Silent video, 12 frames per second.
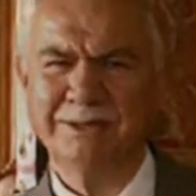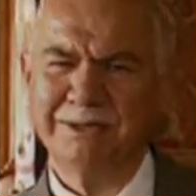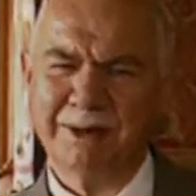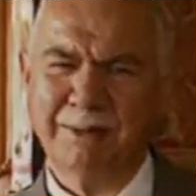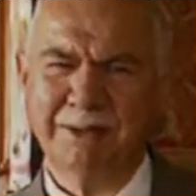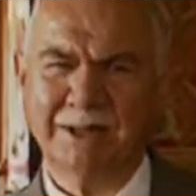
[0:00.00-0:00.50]

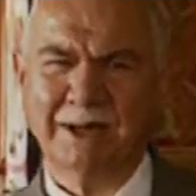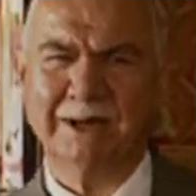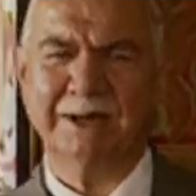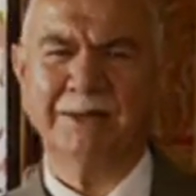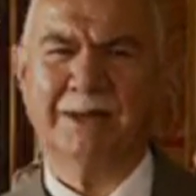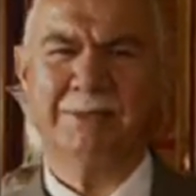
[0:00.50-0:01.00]
zaman
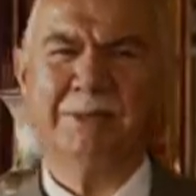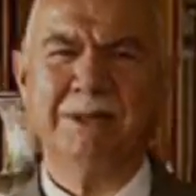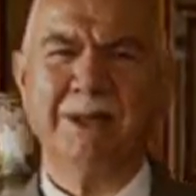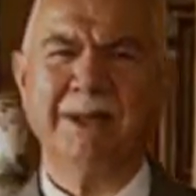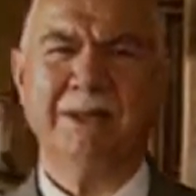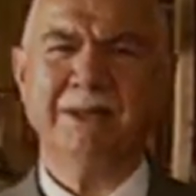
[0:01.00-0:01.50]
darlığından bir
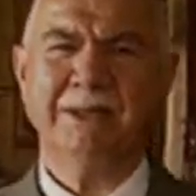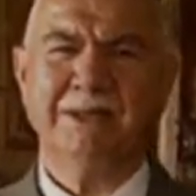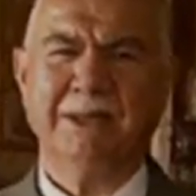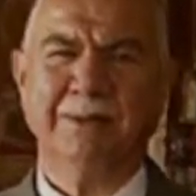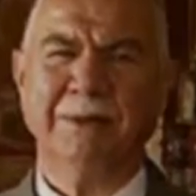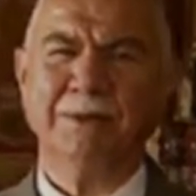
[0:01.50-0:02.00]
de
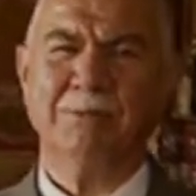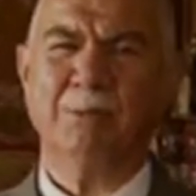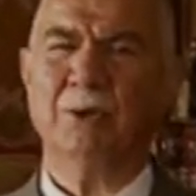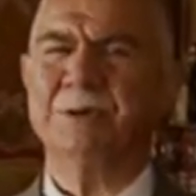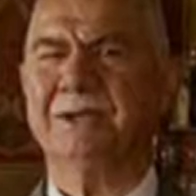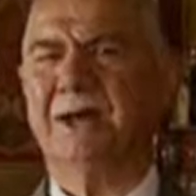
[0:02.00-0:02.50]
tabi
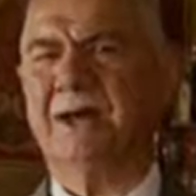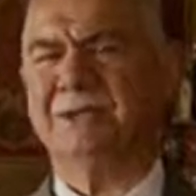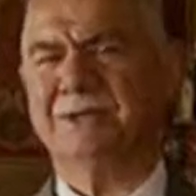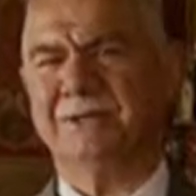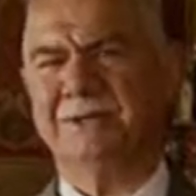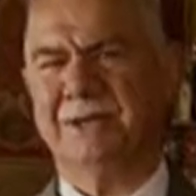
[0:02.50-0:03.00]
bol
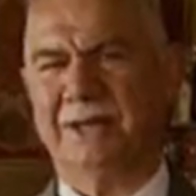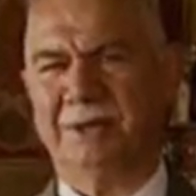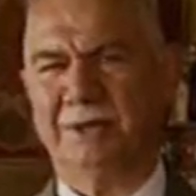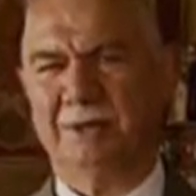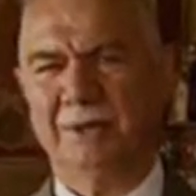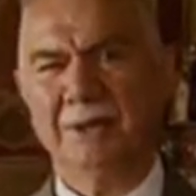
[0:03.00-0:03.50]
ziyaretçisi
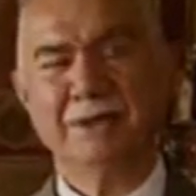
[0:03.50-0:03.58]
geliyor.